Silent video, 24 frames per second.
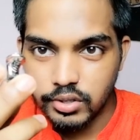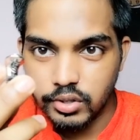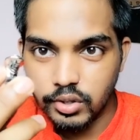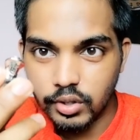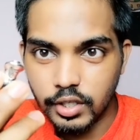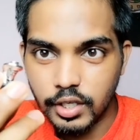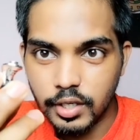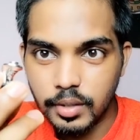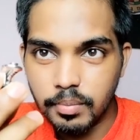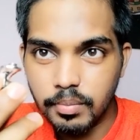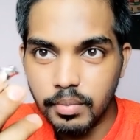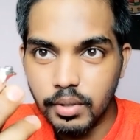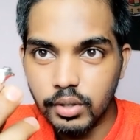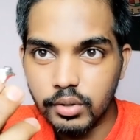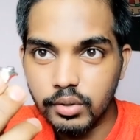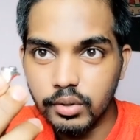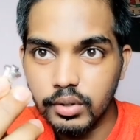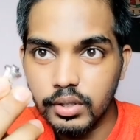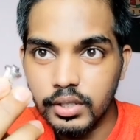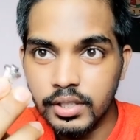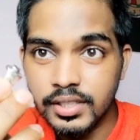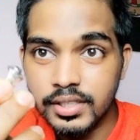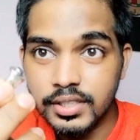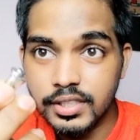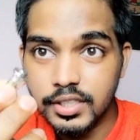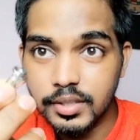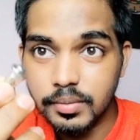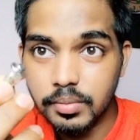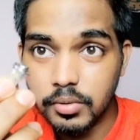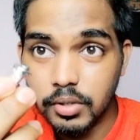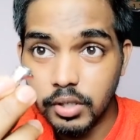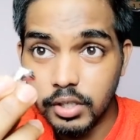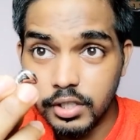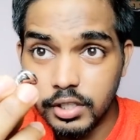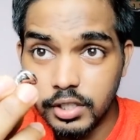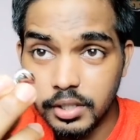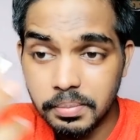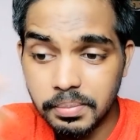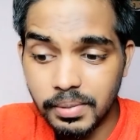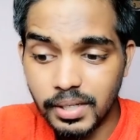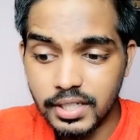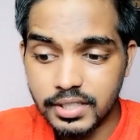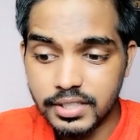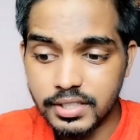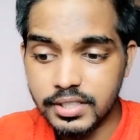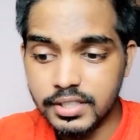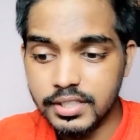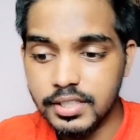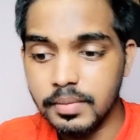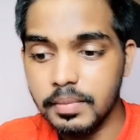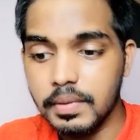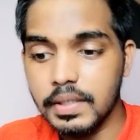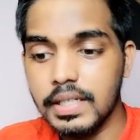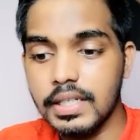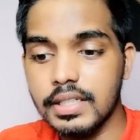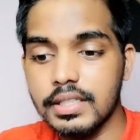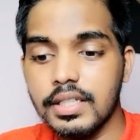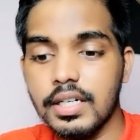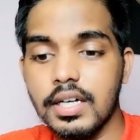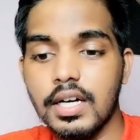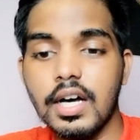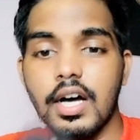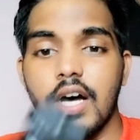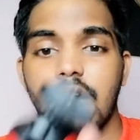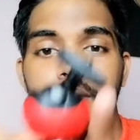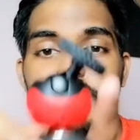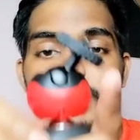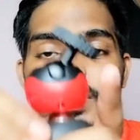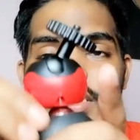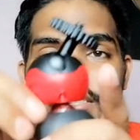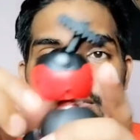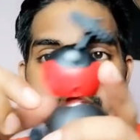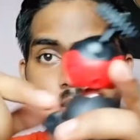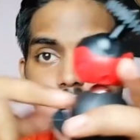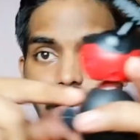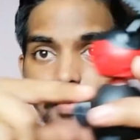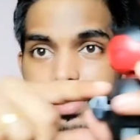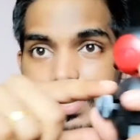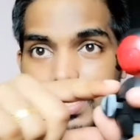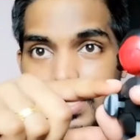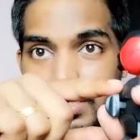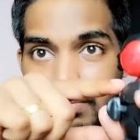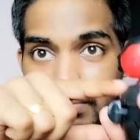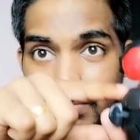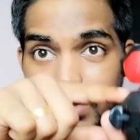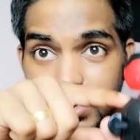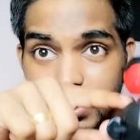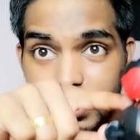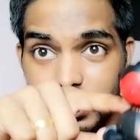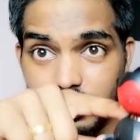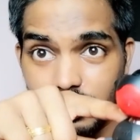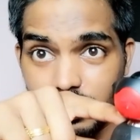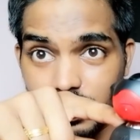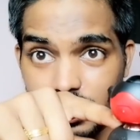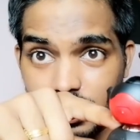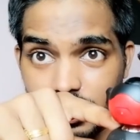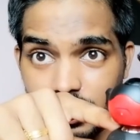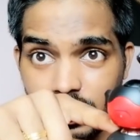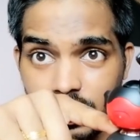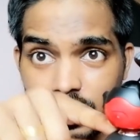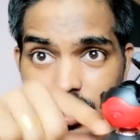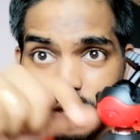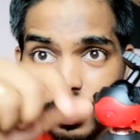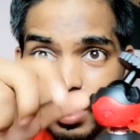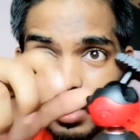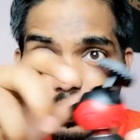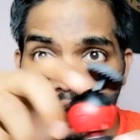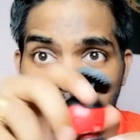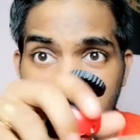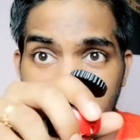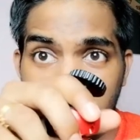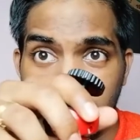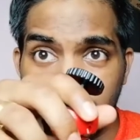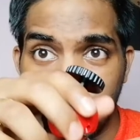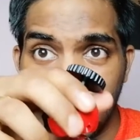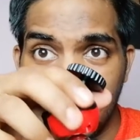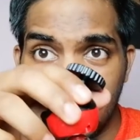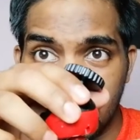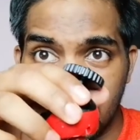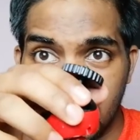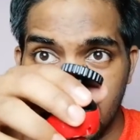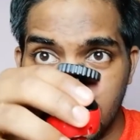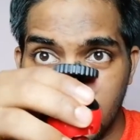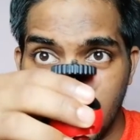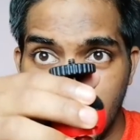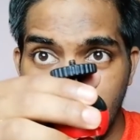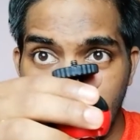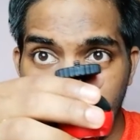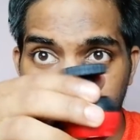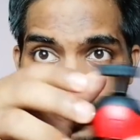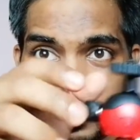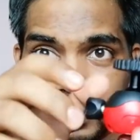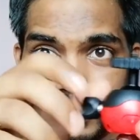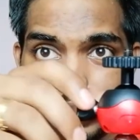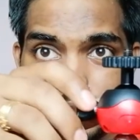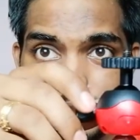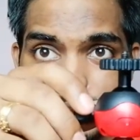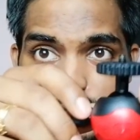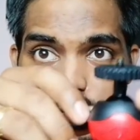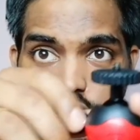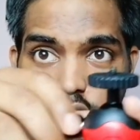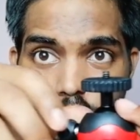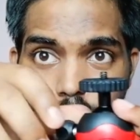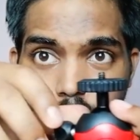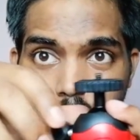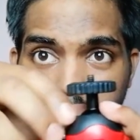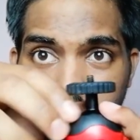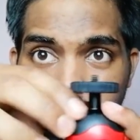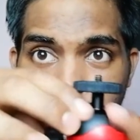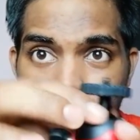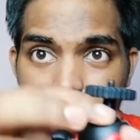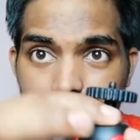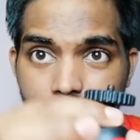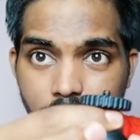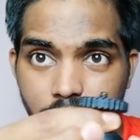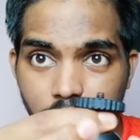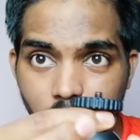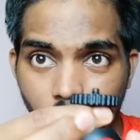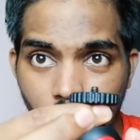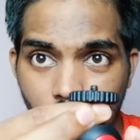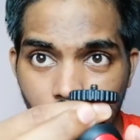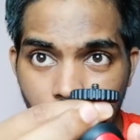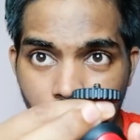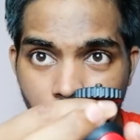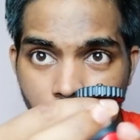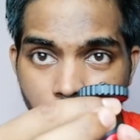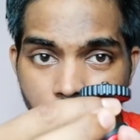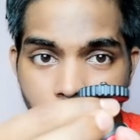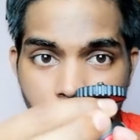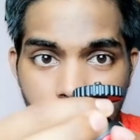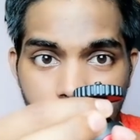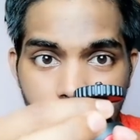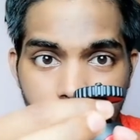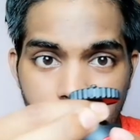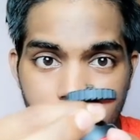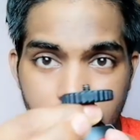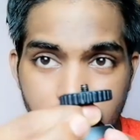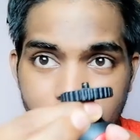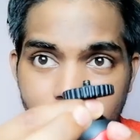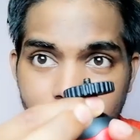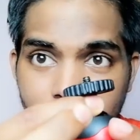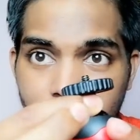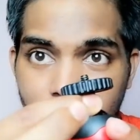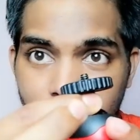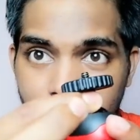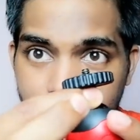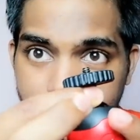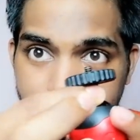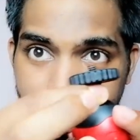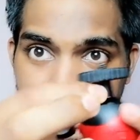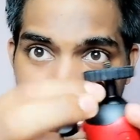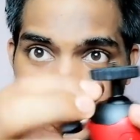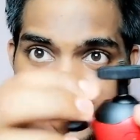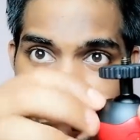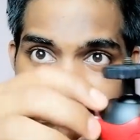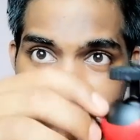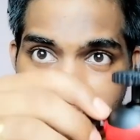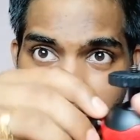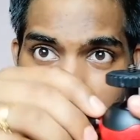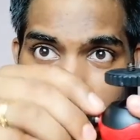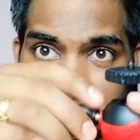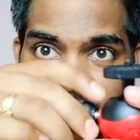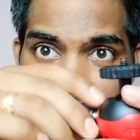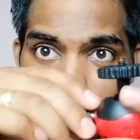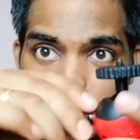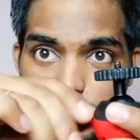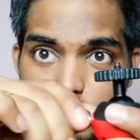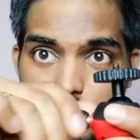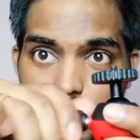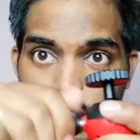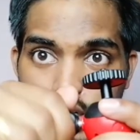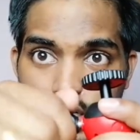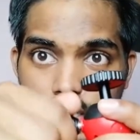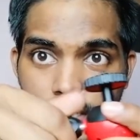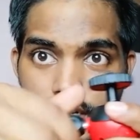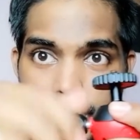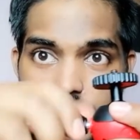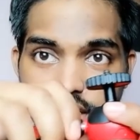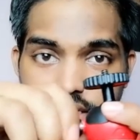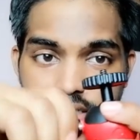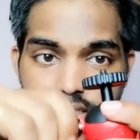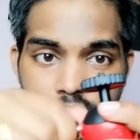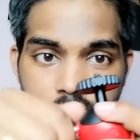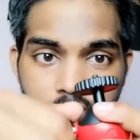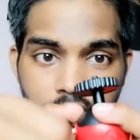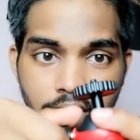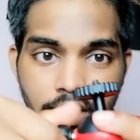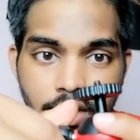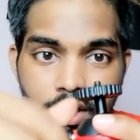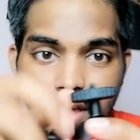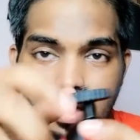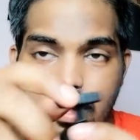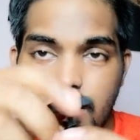जो कि बिल्कुल ही चीप क्वालिटी प्लास्टिक से बना था अब इस पर मैंने एक मेटल वाला ये लगा के यहाँ पे इसके ऊपर भी एक और मेटल का अच्छा सा स्टील बॉल लगा के